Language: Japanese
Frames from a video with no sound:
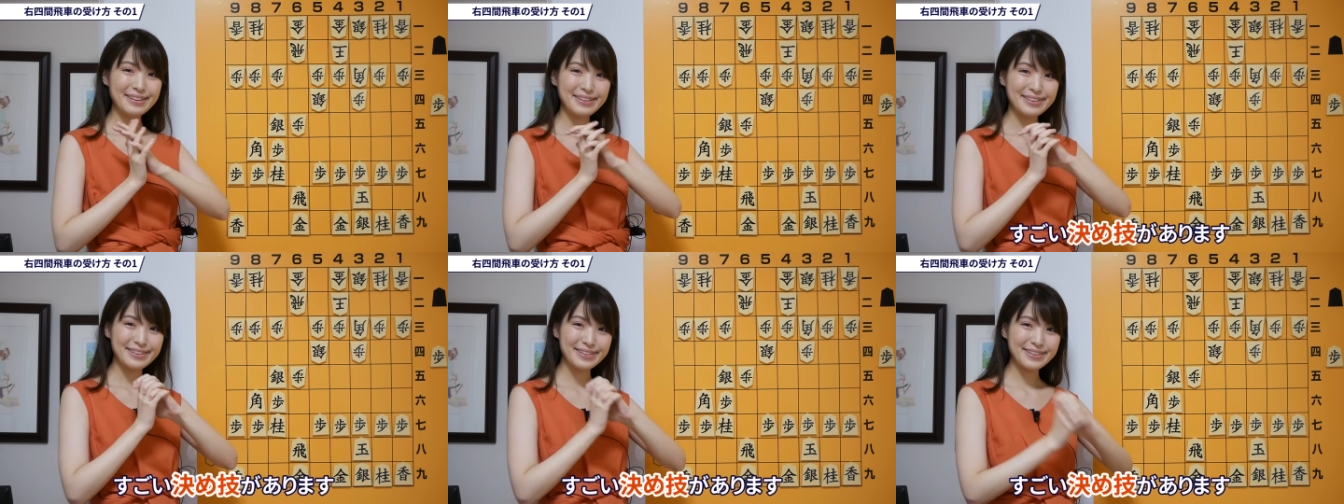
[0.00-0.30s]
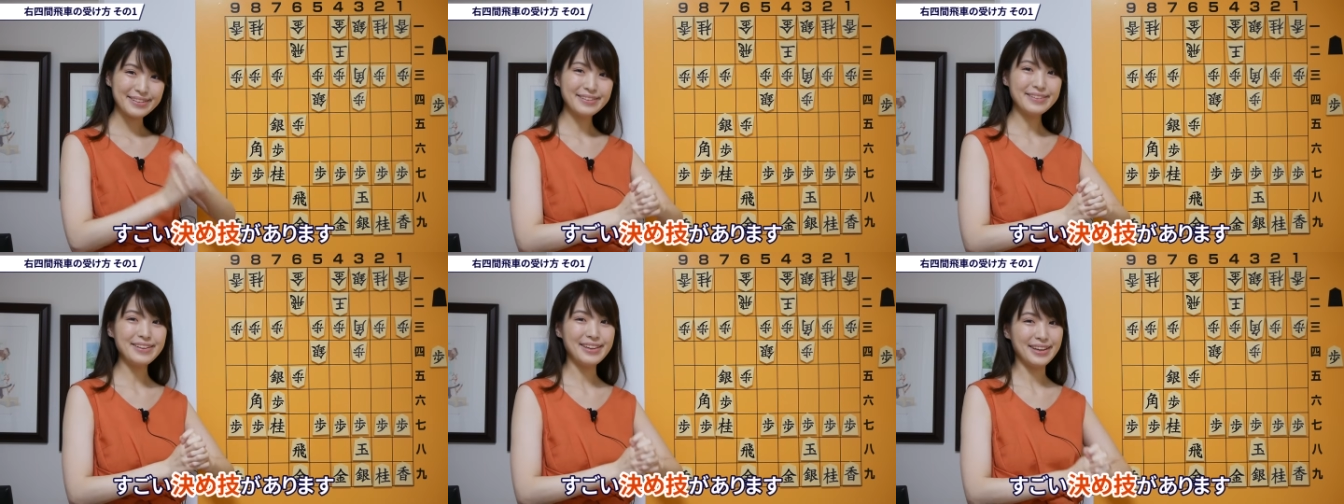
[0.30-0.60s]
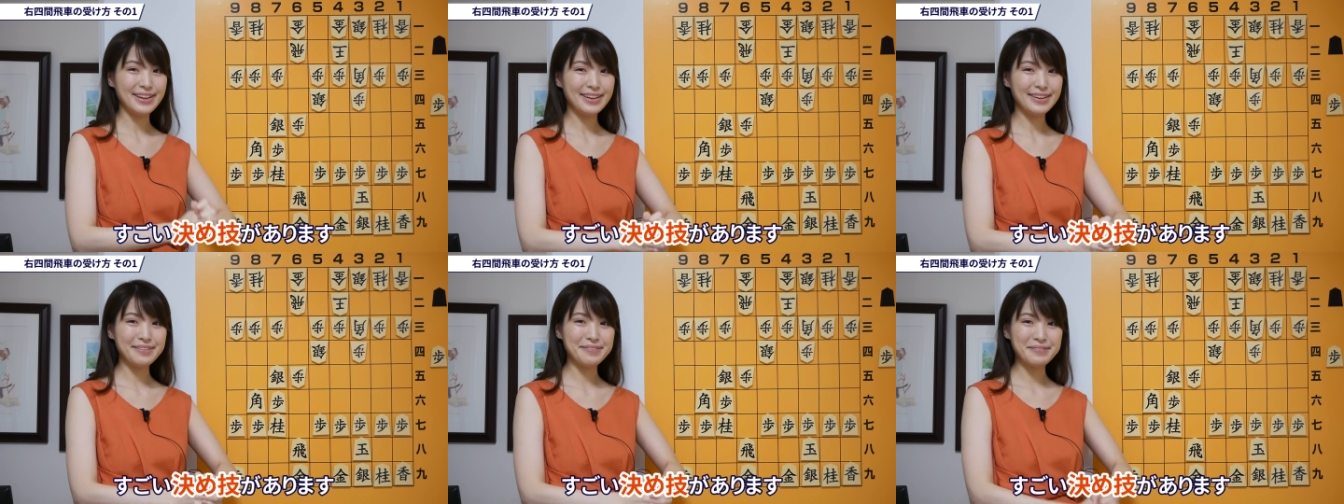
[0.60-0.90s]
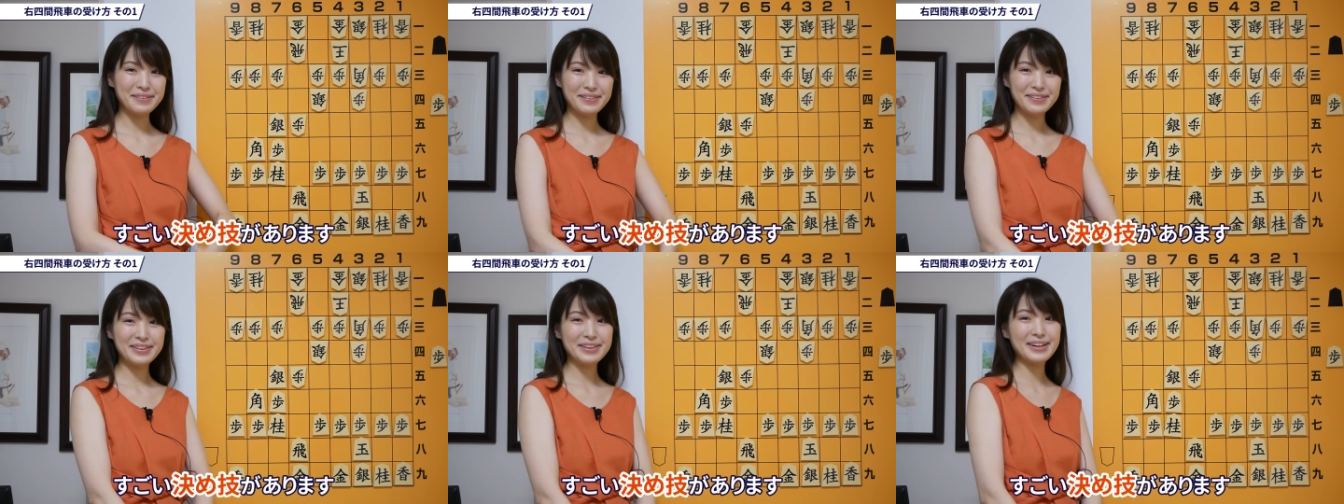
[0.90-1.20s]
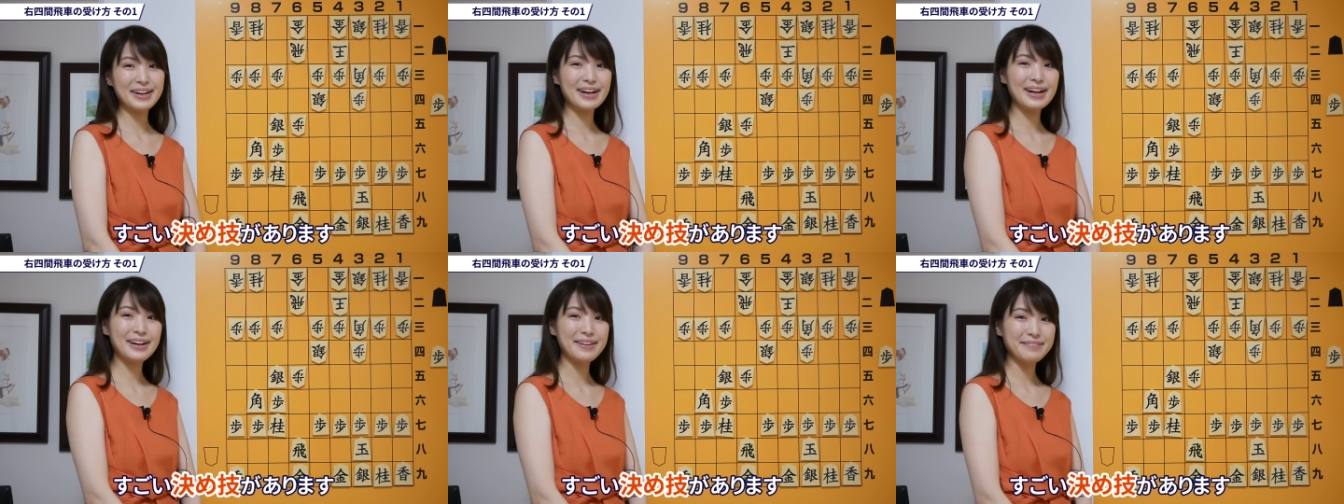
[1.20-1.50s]
すごい決め
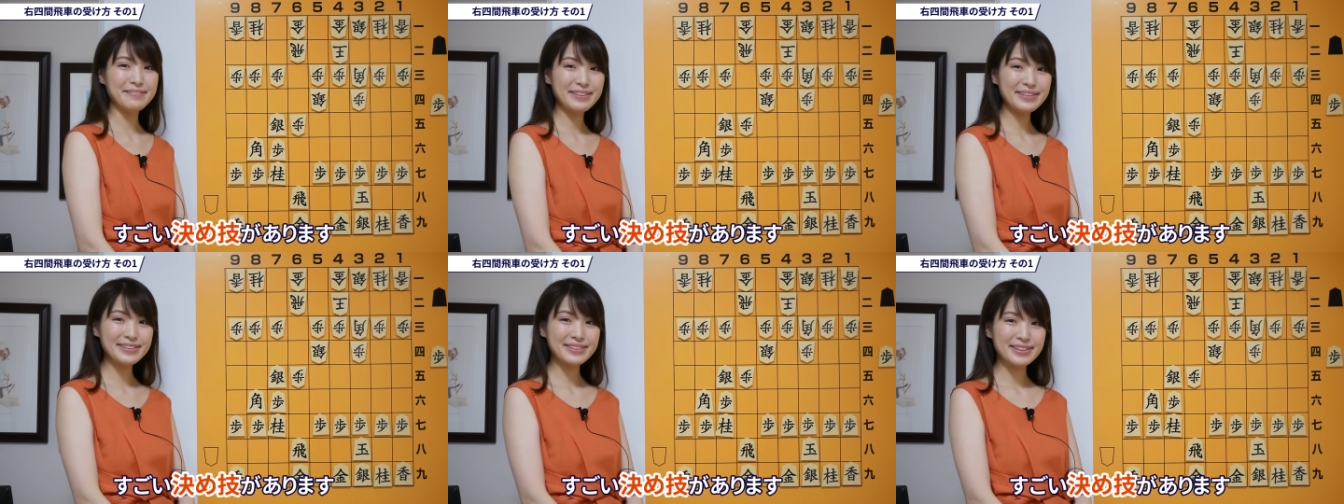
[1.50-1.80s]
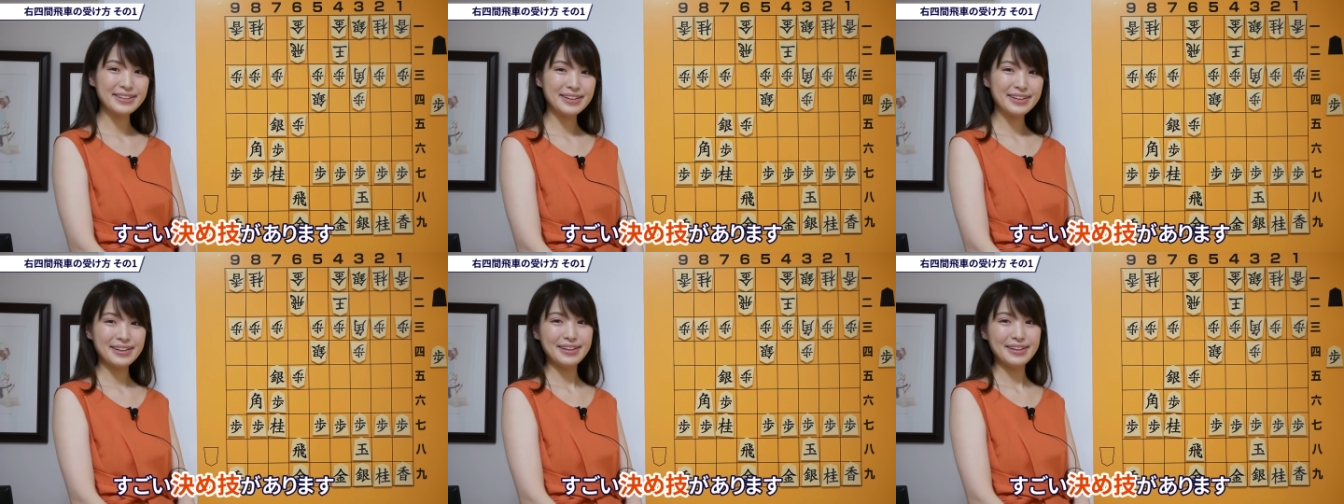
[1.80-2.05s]
技があります。